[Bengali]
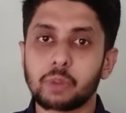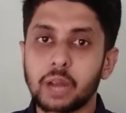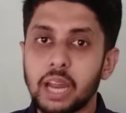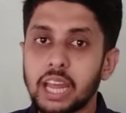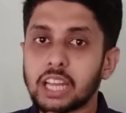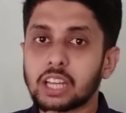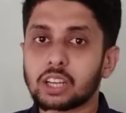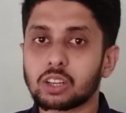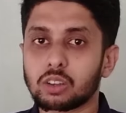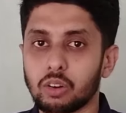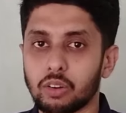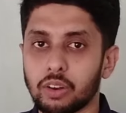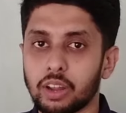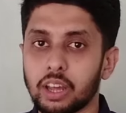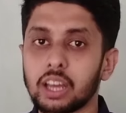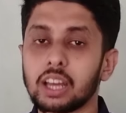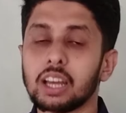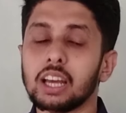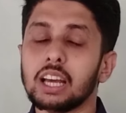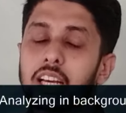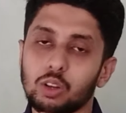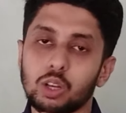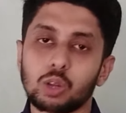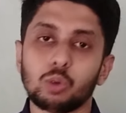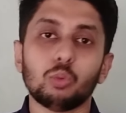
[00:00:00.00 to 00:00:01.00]
ব্রেক করে
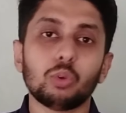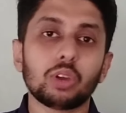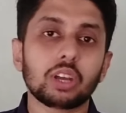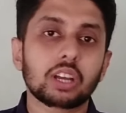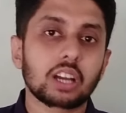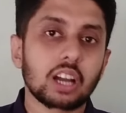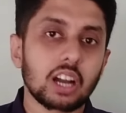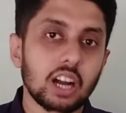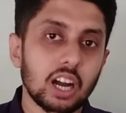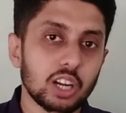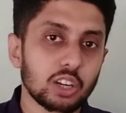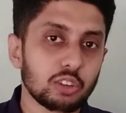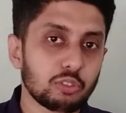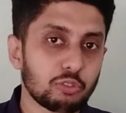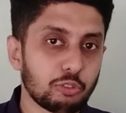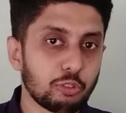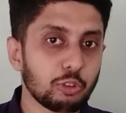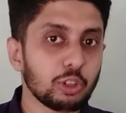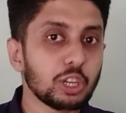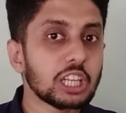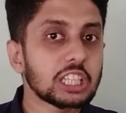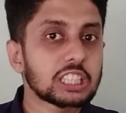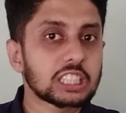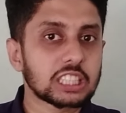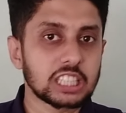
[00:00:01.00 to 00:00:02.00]
তাহলে উই খান্ট
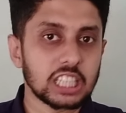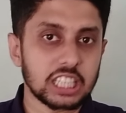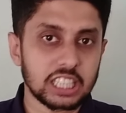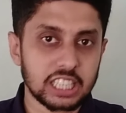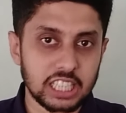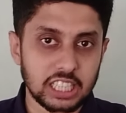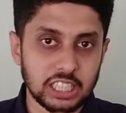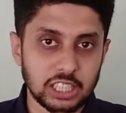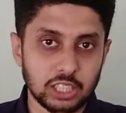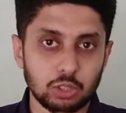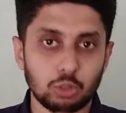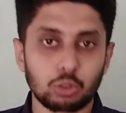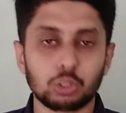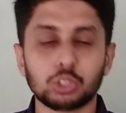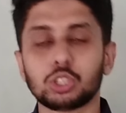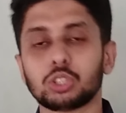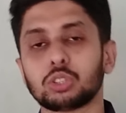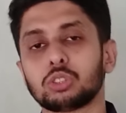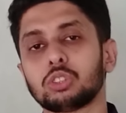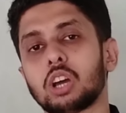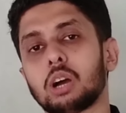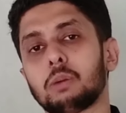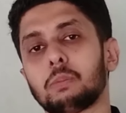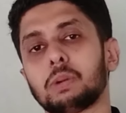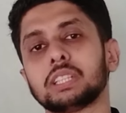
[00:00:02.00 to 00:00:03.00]
ফিনিশ দ্য টেস্ট ওই
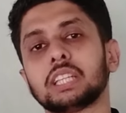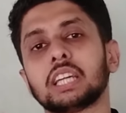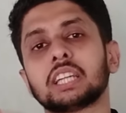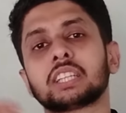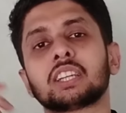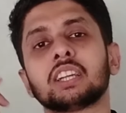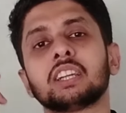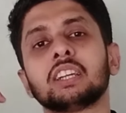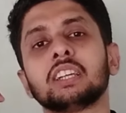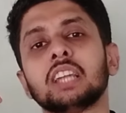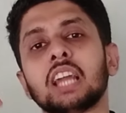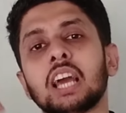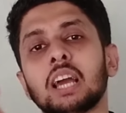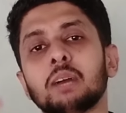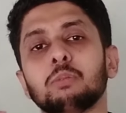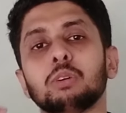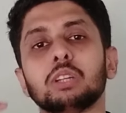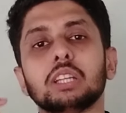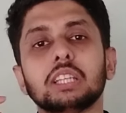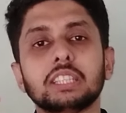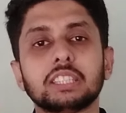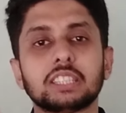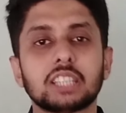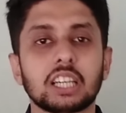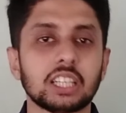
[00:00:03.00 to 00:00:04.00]
জন্য আমাদের একটা
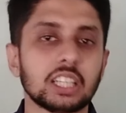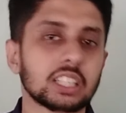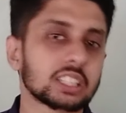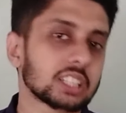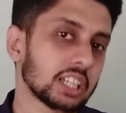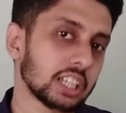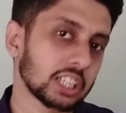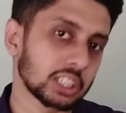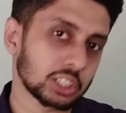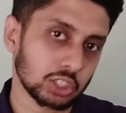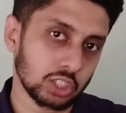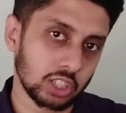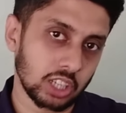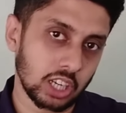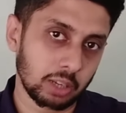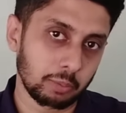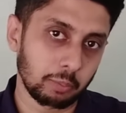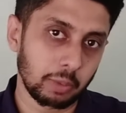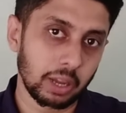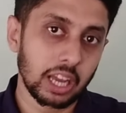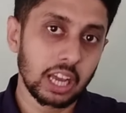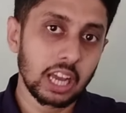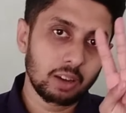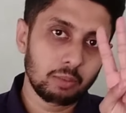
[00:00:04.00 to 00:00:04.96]
রিলায়েবল ইন্টারনেট কানেকশন লাগবে